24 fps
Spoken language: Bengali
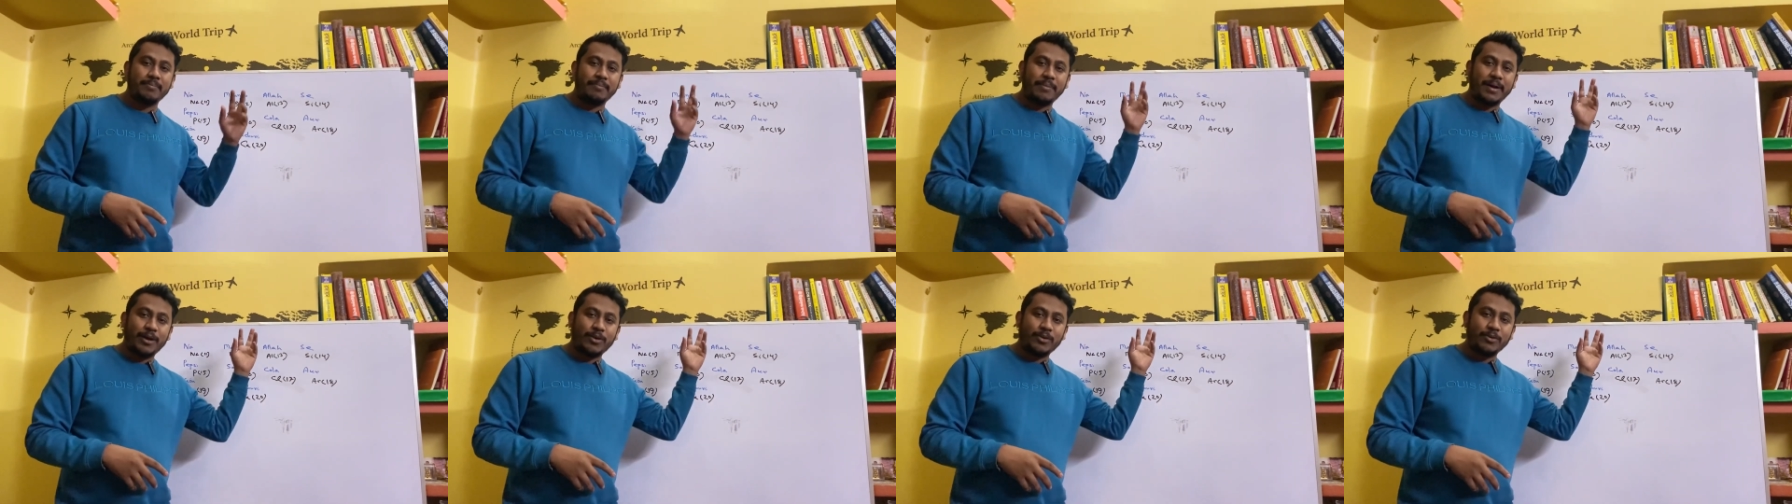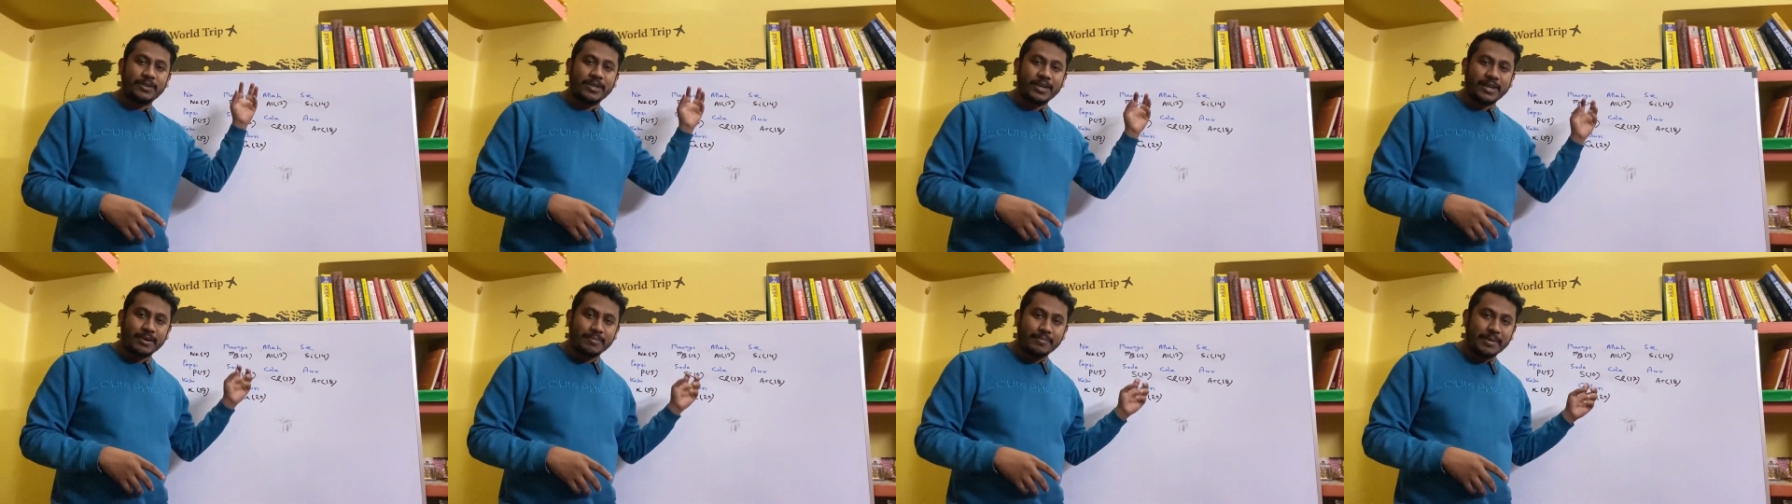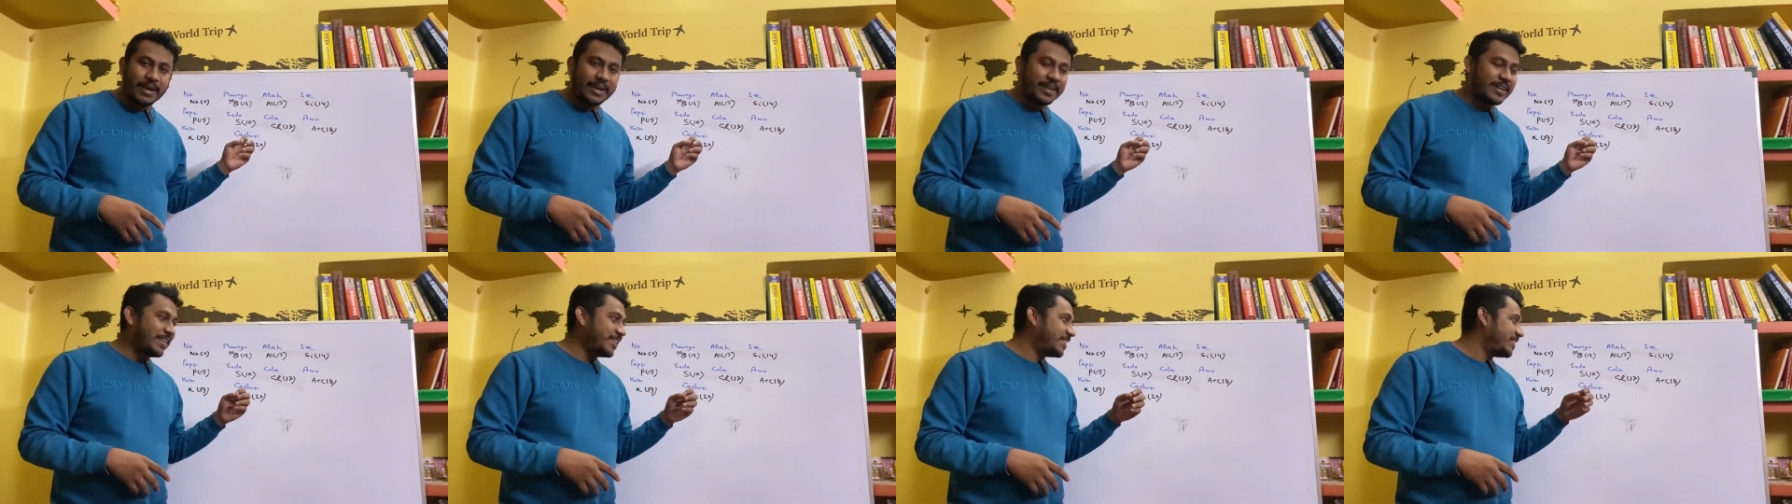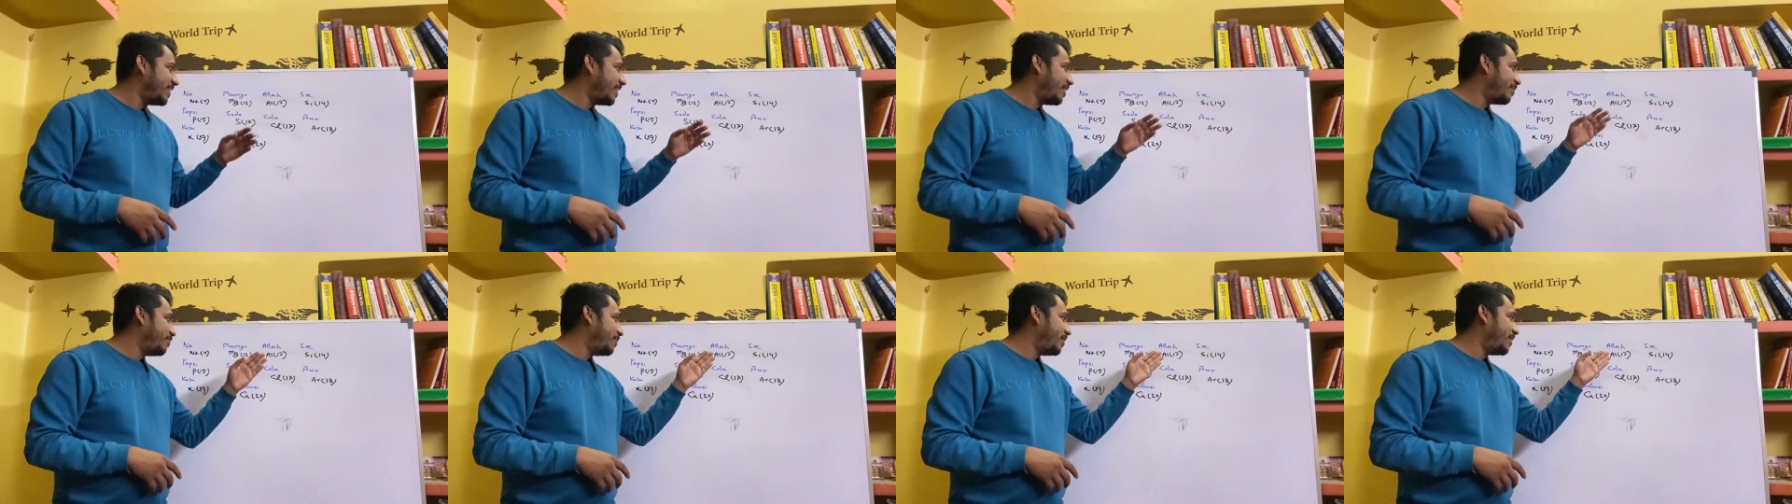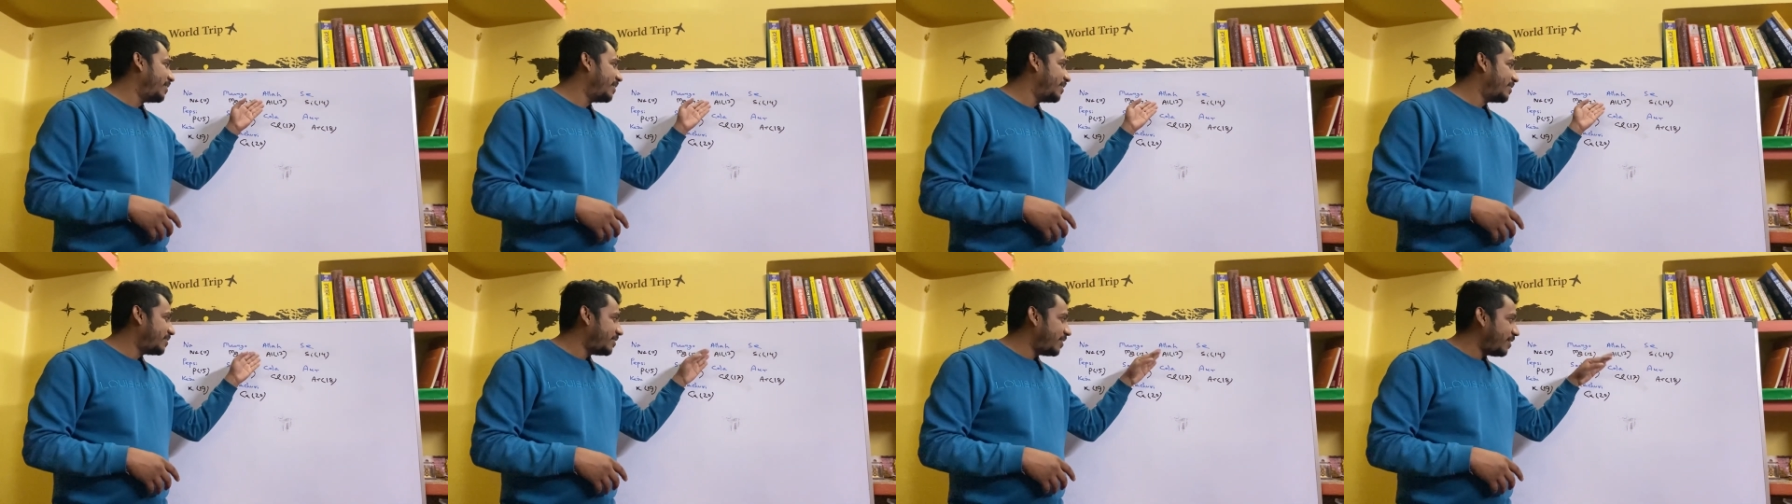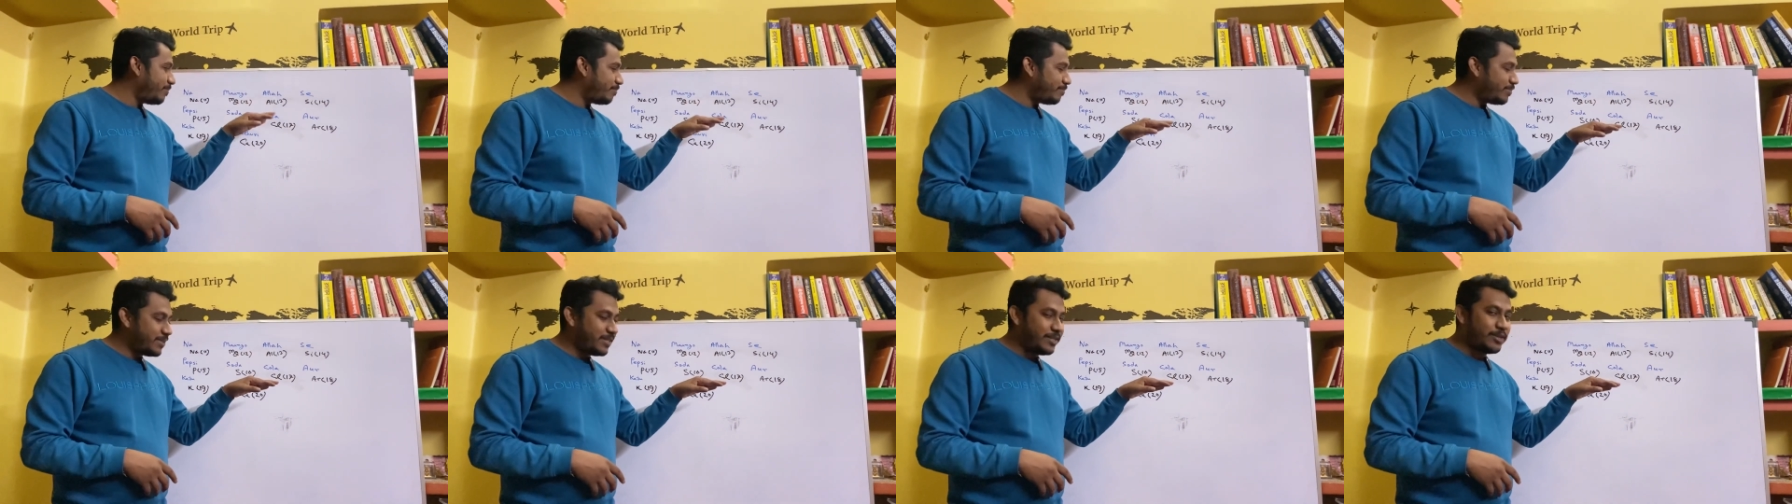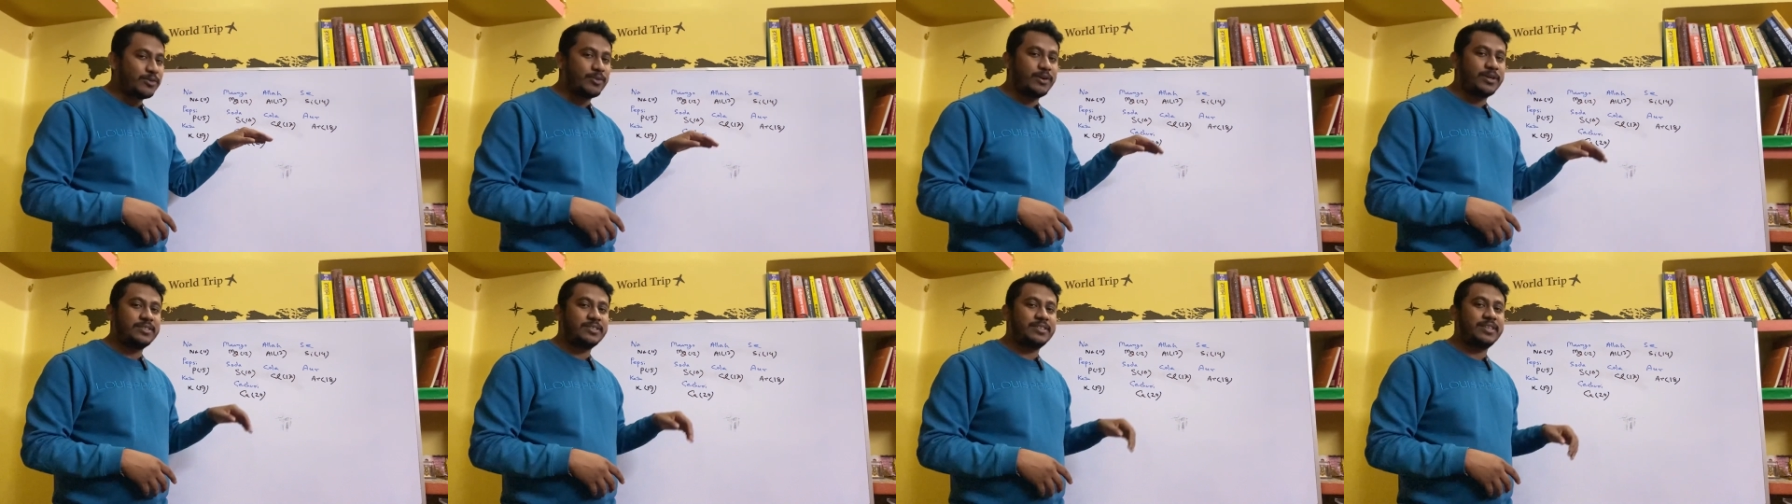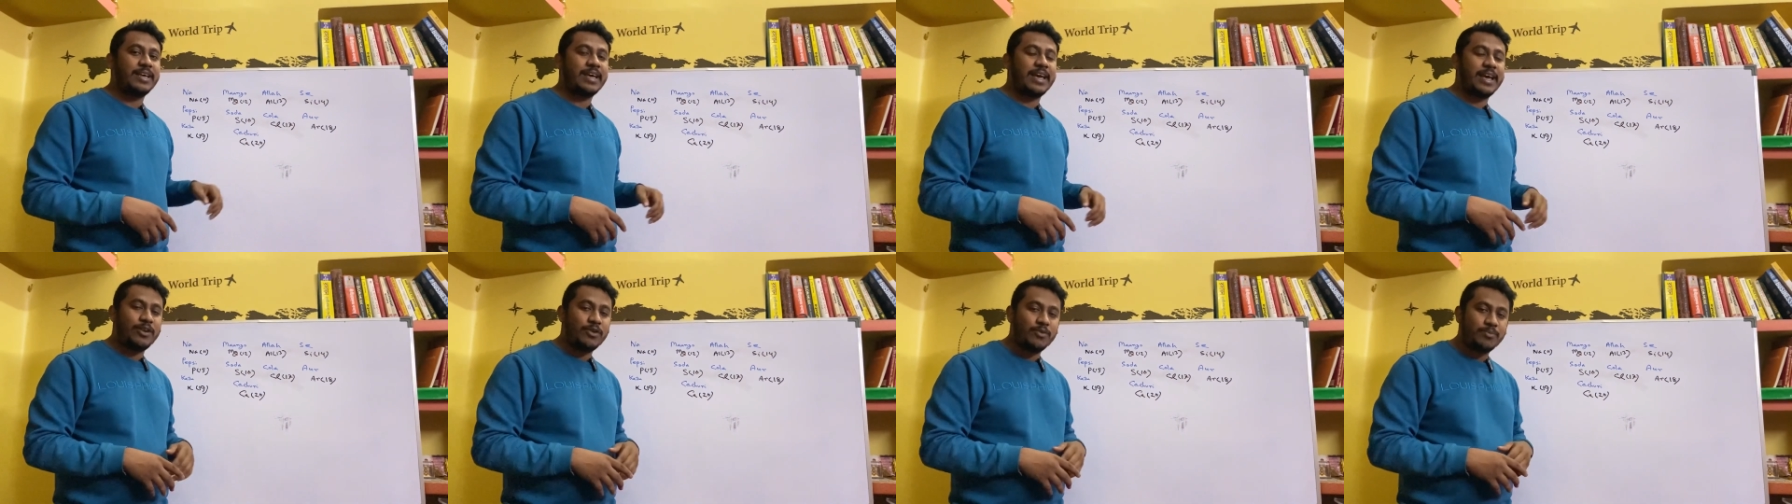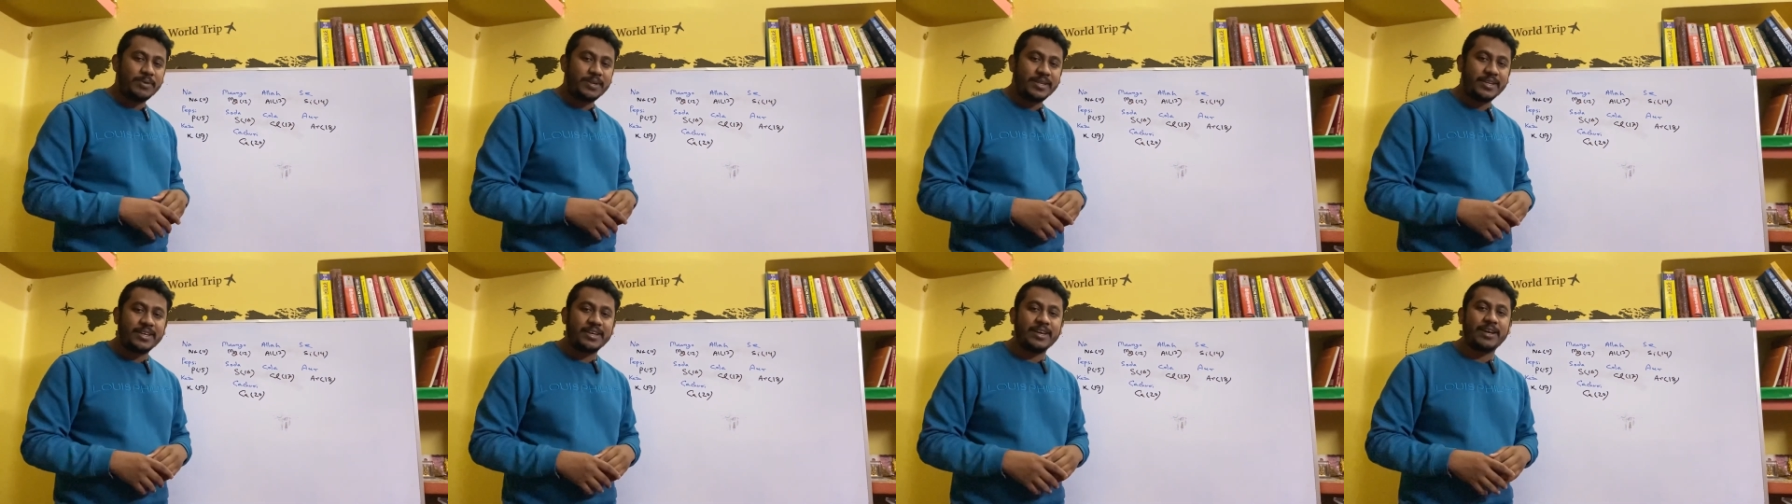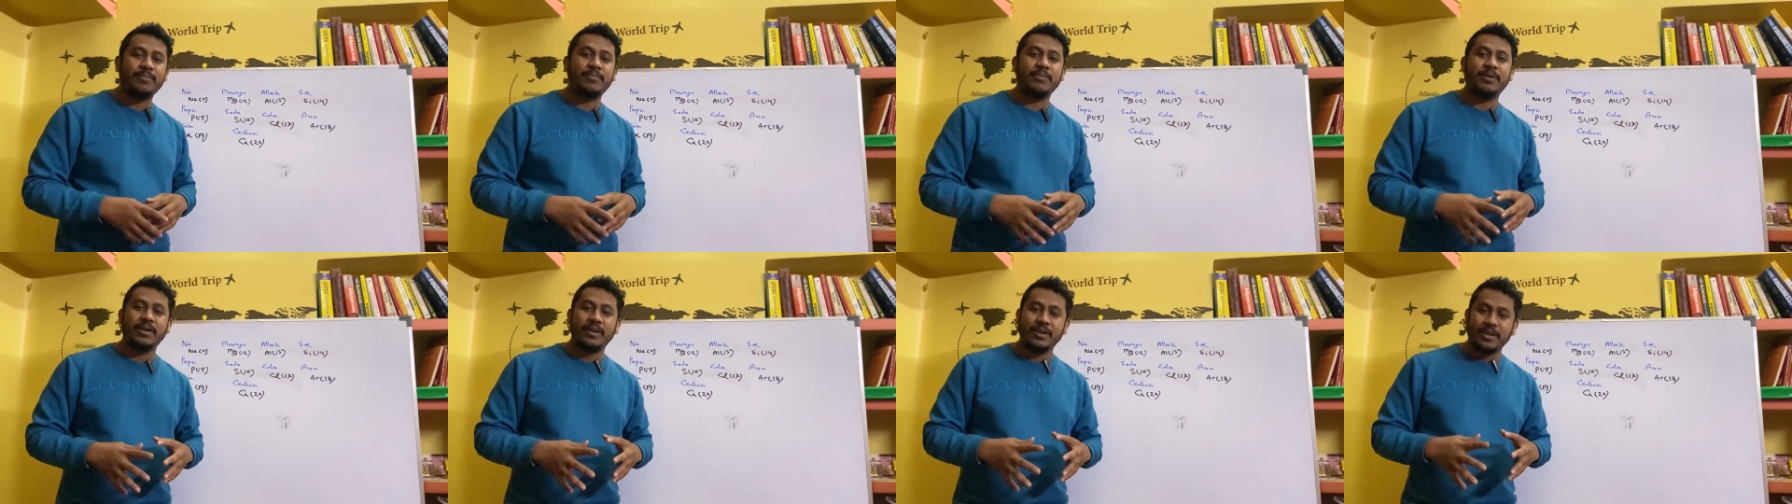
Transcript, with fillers: মাঙ্গো থেকে ম্যাগনেশিয়াম দেন সেম সিকোয়েন্সে অ্যালুমিনিয়াম